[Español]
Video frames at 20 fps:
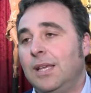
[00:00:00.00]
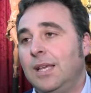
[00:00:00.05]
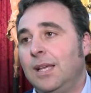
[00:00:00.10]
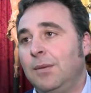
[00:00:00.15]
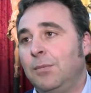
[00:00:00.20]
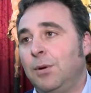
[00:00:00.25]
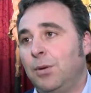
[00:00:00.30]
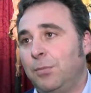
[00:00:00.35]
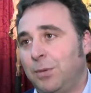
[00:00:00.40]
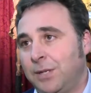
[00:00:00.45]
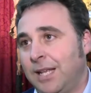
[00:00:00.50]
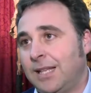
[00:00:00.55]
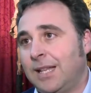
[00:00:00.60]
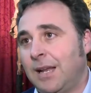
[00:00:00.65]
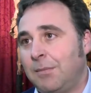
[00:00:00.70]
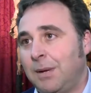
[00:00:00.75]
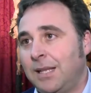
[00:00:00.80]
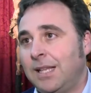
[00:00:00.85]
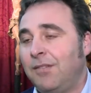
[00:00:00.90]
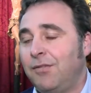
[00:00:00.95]
y bueno, pues
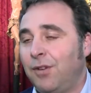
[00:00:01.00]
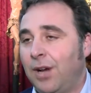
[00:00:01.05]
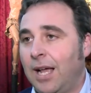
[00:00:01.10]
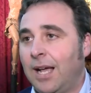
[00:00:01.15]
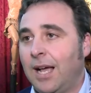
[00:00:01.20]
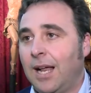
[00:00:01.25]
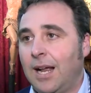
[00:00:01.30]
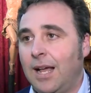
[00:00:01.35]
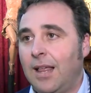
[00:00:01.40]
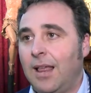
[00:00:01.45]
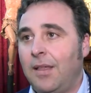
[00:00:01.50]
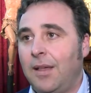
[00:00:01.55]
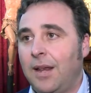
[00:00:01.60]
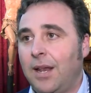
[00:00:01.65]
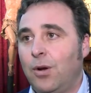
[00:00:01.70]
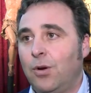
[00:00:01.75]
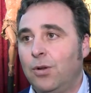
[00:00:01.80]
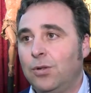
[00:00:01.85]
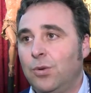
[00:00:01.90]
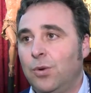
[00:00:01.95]
esta hermandad fue la encargada de
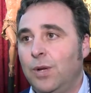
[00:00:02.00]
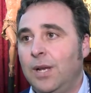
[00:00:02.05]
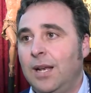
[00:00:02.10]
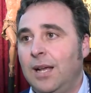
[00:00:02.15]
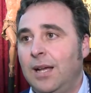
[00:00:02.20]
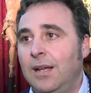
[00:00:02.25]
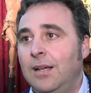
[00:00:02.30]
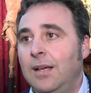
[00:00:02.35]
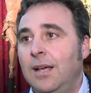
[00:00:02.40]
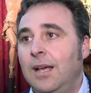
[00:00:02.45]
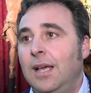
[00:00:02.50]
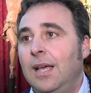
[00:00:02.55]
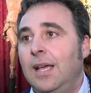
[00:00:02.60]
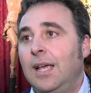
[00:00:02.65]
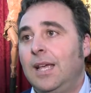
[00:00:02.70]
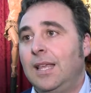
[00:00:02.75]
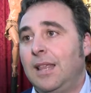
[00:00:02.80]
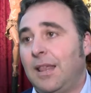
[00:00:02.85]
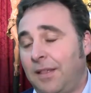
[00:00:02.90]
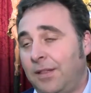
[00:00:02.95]
reconstruirla
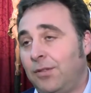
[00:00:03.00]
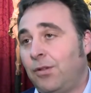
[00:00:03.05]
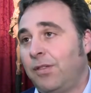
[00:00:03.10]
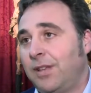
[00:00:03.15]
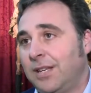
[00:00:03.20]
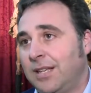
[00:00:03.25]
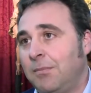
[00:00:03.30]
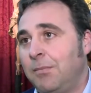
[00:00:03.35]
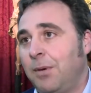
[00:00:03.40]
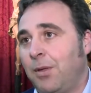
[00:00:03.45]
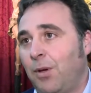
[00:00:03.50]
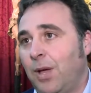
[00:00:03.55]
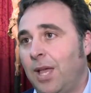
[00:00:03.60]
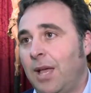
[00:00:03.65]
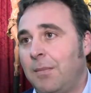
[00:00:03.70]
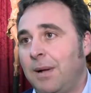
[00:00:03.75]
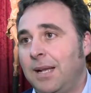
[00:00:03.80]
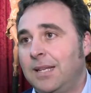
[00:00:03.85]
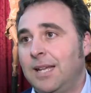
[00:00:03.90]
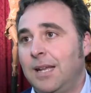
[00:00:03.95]
y desde entonces empezó a
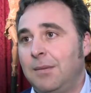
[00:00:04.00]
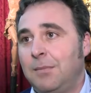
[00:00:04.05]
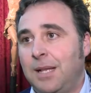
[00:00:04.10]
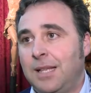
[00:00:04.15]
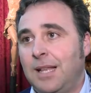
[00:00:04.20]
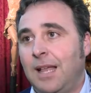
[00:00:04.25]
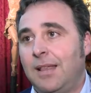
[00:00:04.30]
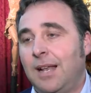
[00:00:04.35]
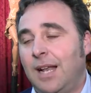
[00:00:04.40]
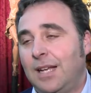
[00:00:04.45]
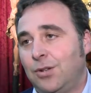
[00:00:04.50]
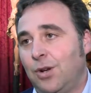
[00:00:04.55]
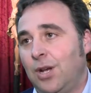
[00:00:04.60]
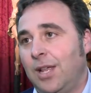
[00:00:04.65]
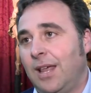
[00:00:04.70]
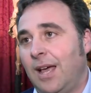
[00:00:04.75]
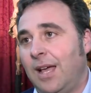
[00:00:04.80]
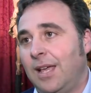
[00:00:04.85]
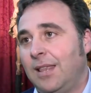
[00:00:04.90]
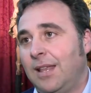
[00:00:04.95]
llamarse Hermandad de la
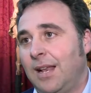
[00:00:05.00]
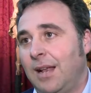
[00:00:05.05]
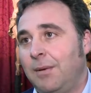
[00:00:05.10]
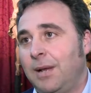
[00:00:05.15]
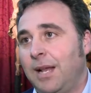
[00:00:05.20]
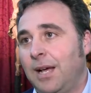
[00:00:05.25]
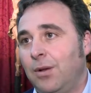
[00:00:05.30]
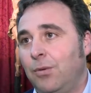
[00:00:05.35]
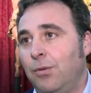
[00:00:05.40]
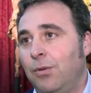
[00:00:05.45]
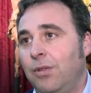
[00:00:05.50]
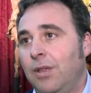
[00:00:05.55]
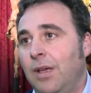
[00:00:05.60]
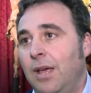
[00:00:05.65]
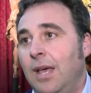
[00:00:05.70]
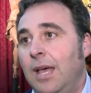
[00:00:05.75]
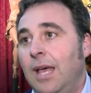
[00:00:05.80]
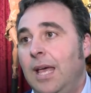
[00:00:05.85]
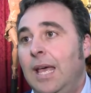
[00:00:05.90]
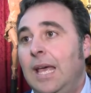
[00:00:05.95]
Soledad y de la Veracruz
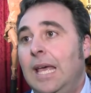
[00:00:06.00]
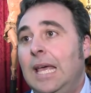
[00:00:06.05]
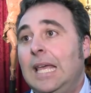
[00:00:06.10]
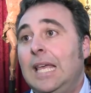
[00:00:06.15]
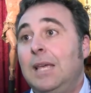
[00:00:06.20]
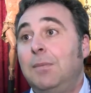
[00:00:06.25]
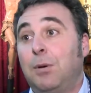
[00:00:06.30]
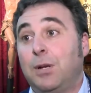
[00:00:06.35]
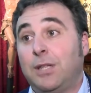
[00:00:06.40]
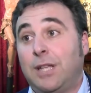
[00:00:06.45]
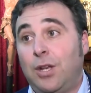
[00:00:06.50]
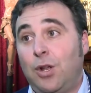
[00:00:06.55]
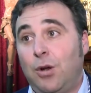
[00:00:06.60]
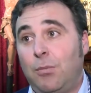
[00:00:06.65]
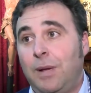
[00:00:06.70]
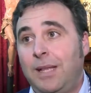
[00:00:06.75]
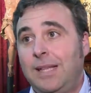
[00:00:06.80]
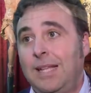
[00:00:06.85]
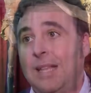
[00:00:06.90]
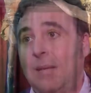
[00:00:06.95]
y posteriormente